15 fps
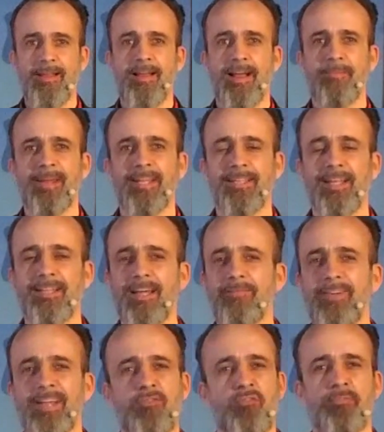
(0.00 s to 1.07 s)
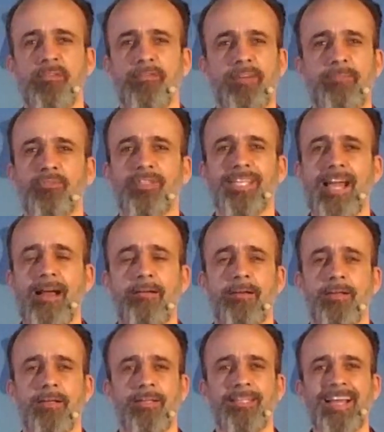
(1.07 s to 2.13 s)
Amen. Quelqu'un devrait comprendre vraiment qu'il y a
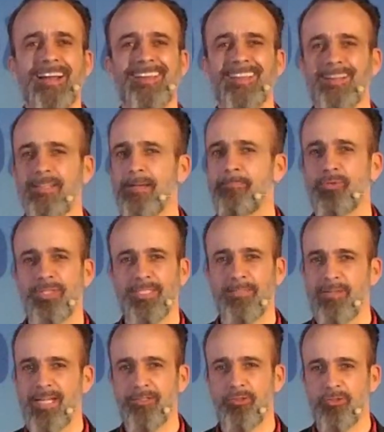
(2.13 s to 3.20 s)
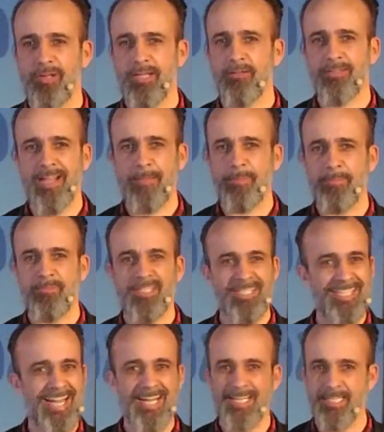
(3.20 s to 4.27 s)
n'y a rien d'impossible à Dieu. Et quand la Bible dit
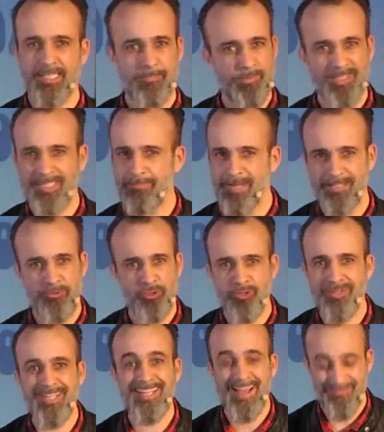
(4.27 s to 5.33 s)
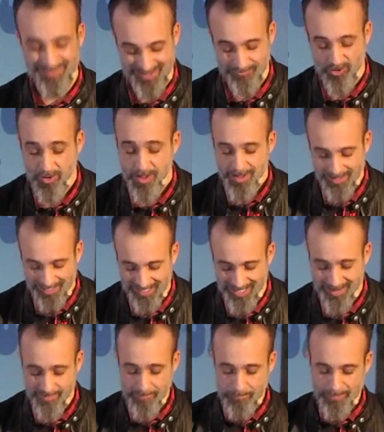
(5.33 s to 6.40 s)
qu'il n'y a rien d'impossible à Dieu, il n'y a vraiment
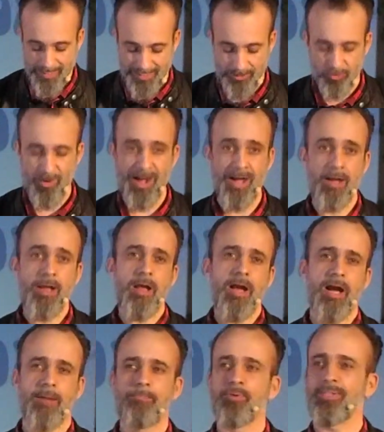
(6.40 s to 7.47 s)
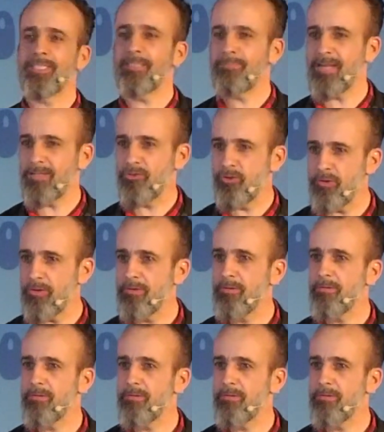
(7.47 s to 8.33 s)
rien qui soit impossible à Dieu.